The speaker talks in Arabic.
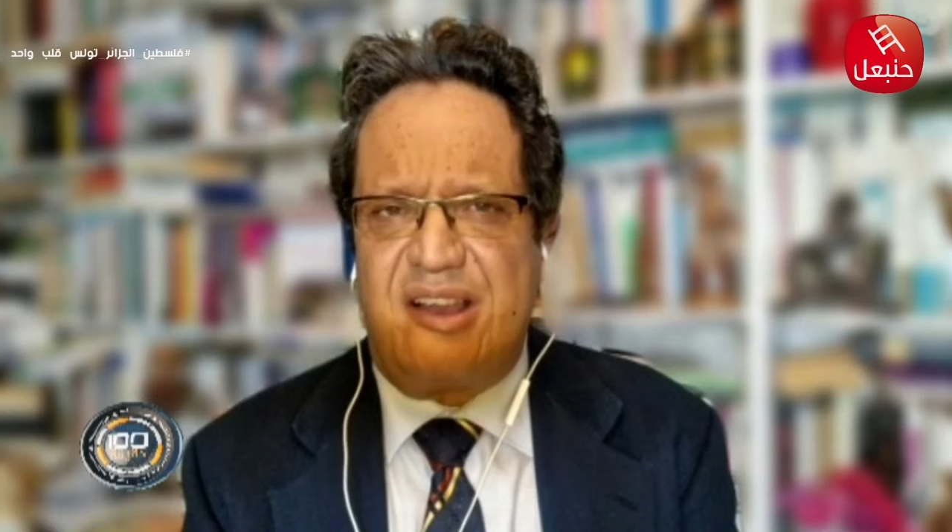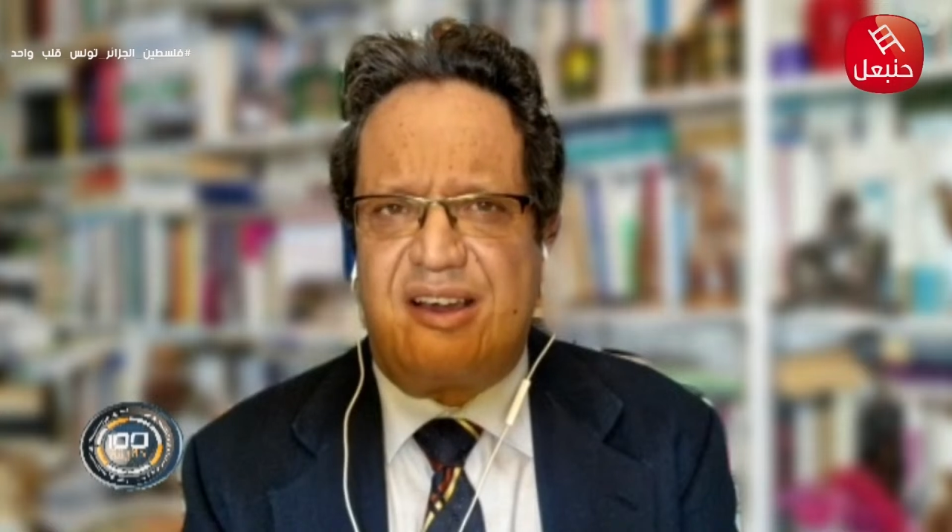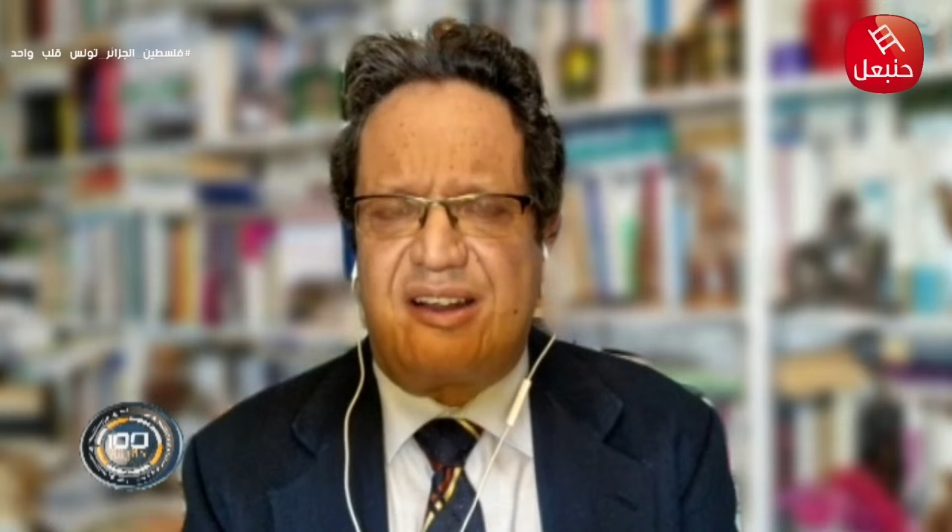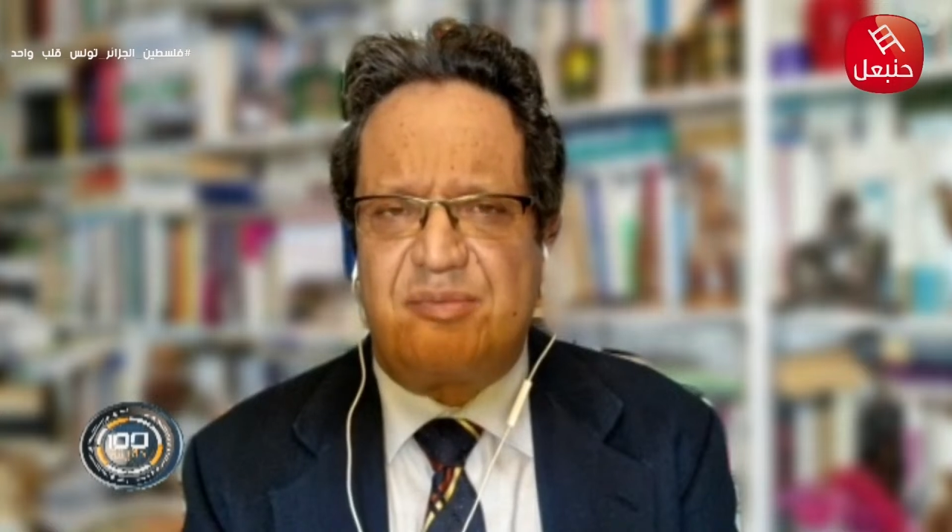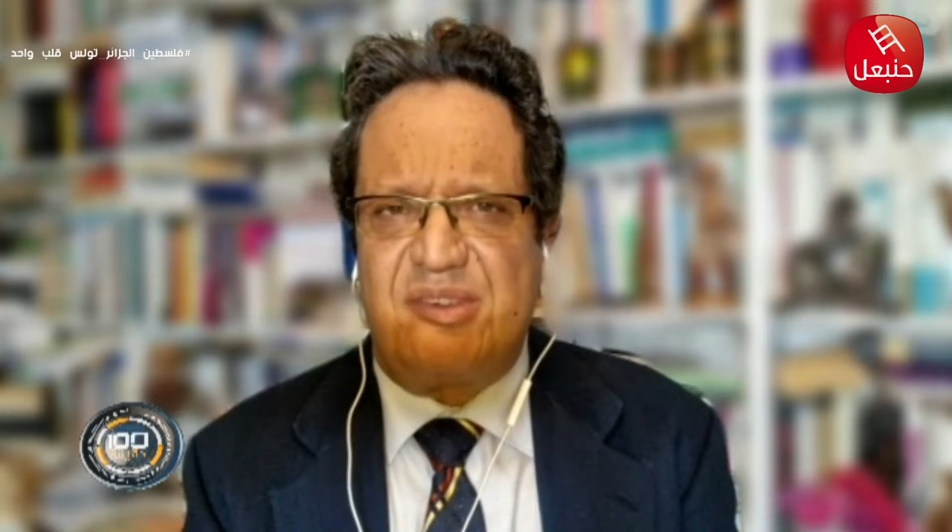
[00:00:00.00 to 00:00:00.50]

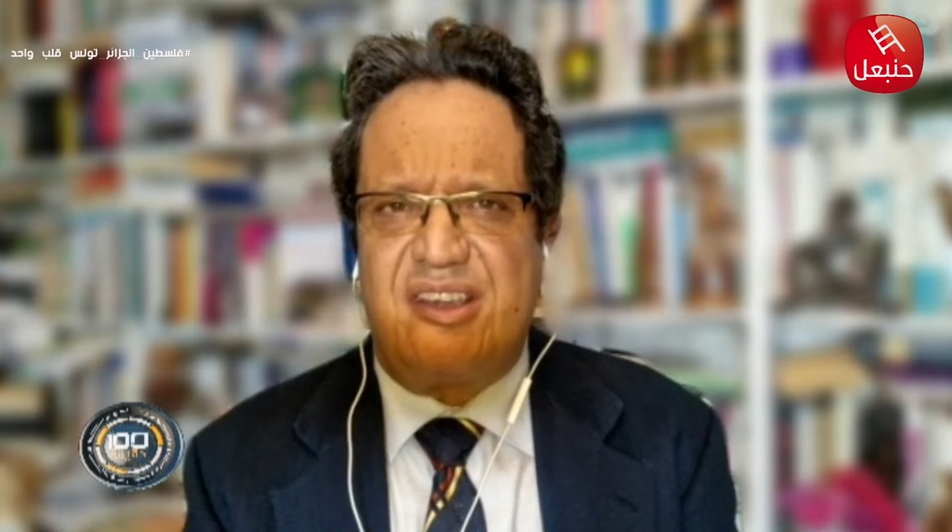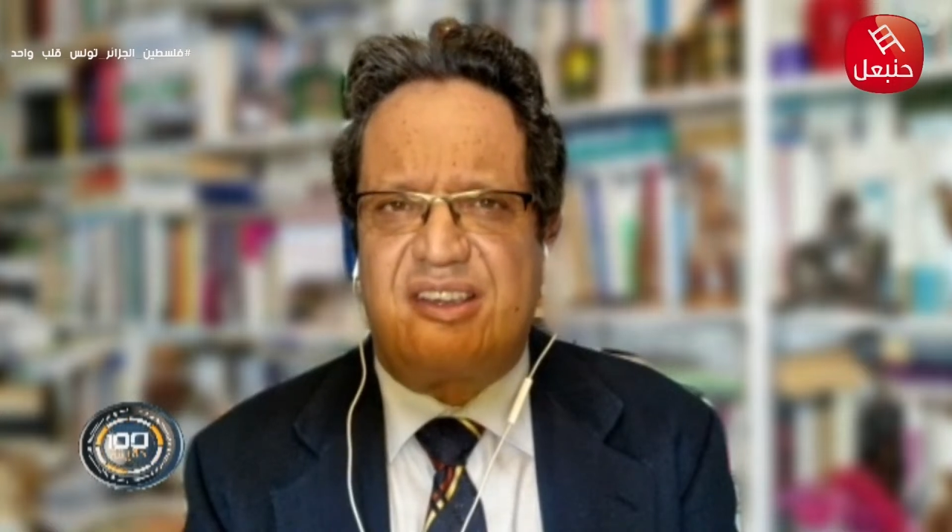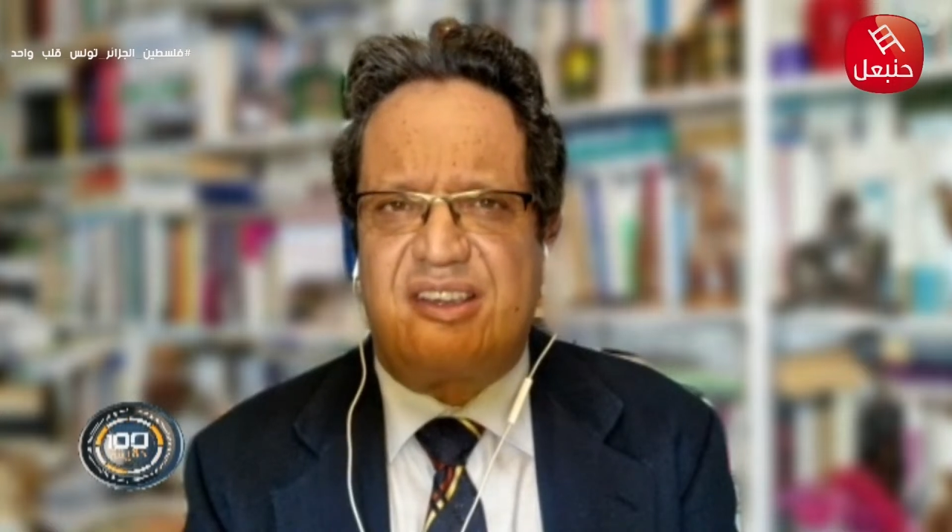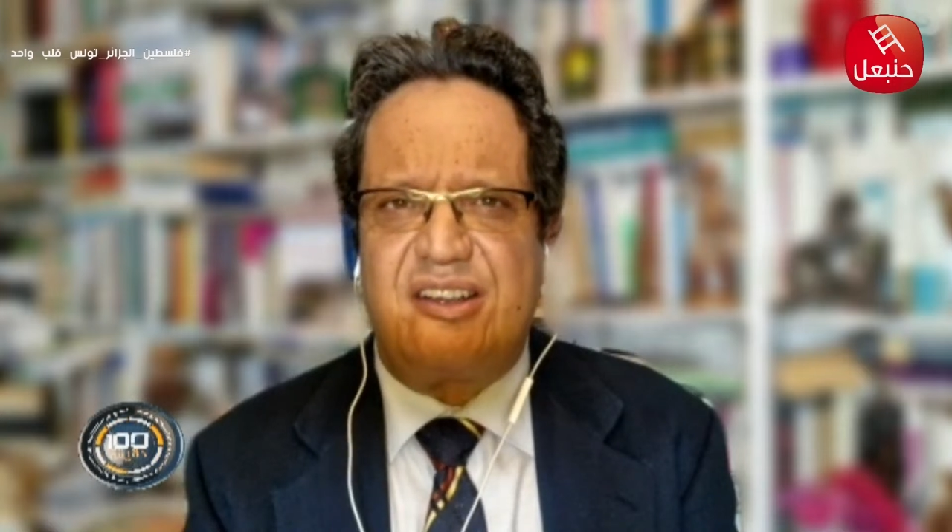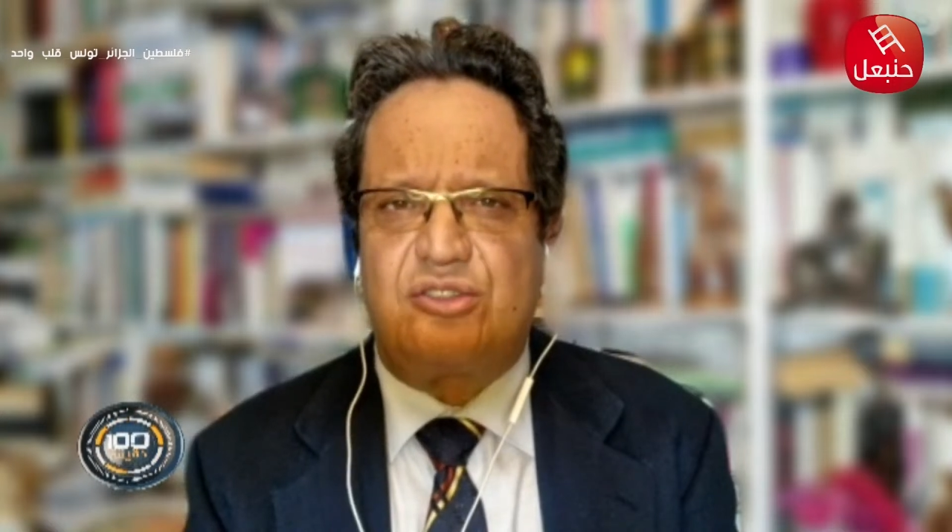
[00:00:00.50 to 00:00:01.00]
العربية
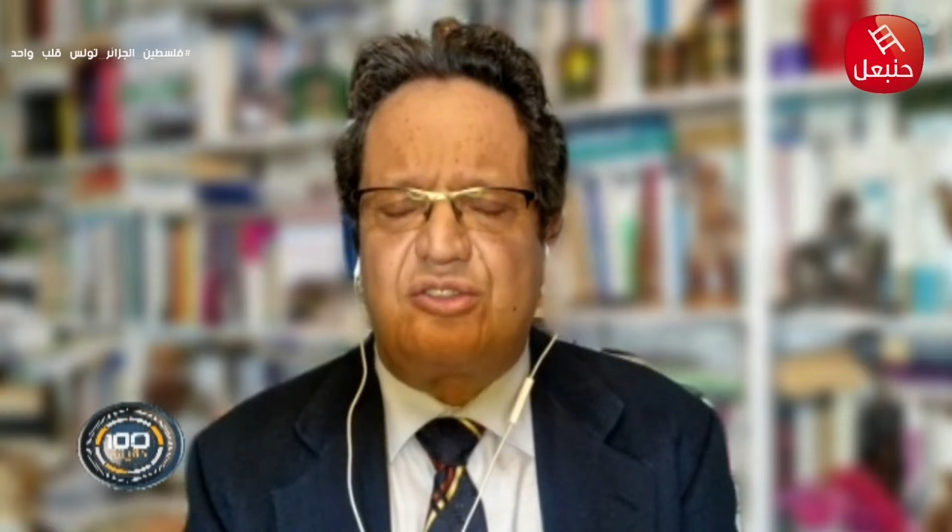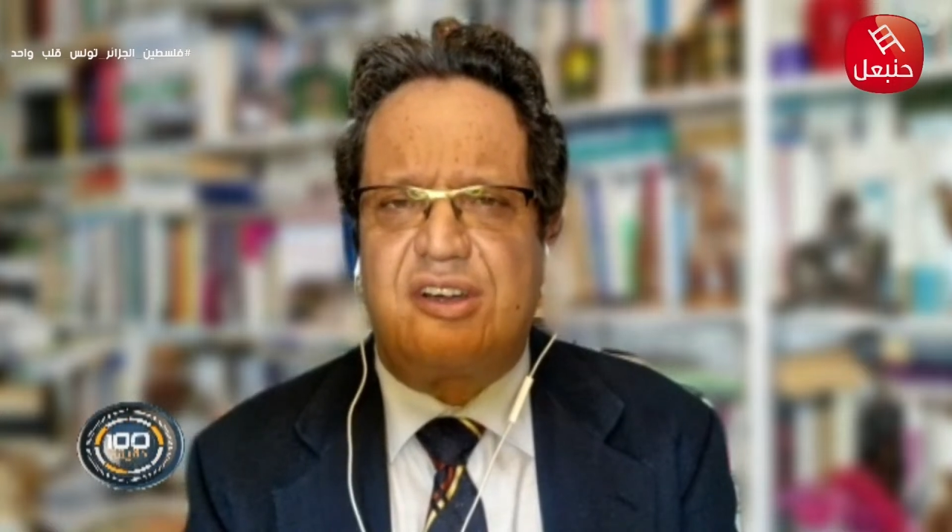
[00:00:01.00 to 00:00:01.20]
كانت